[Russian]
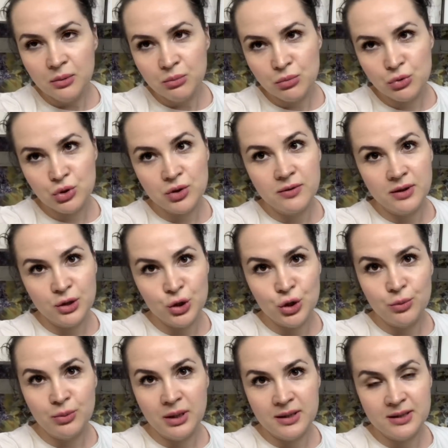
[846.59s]
Муж говорит,
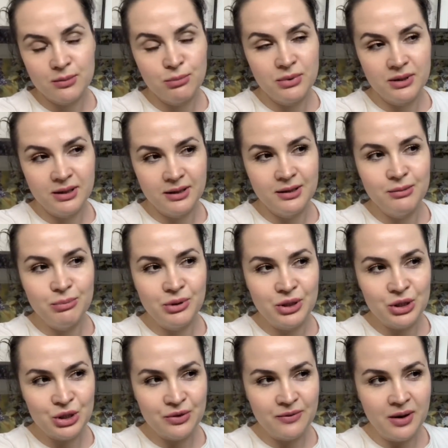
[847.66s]
чтобы я забила и не
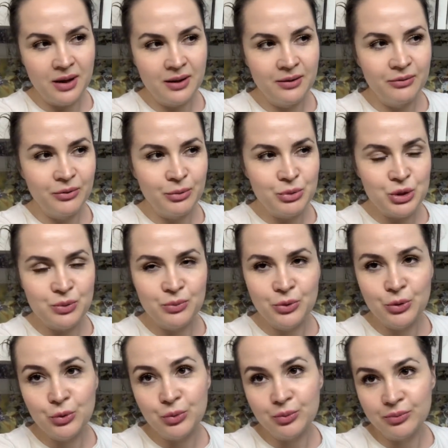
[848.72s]
переживала. В общем,
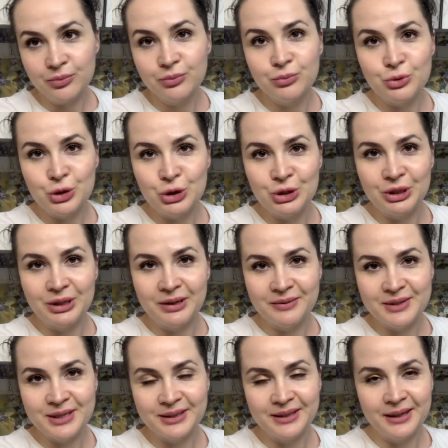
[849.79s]
ну, мужчины, как
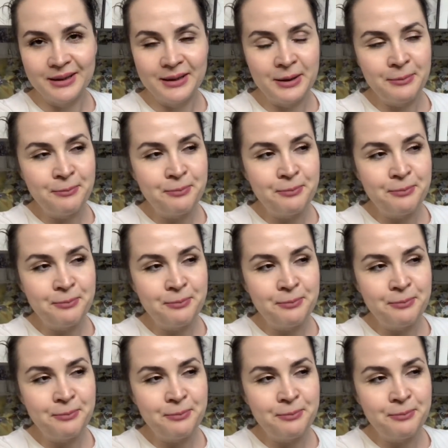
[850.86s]
всегда, да.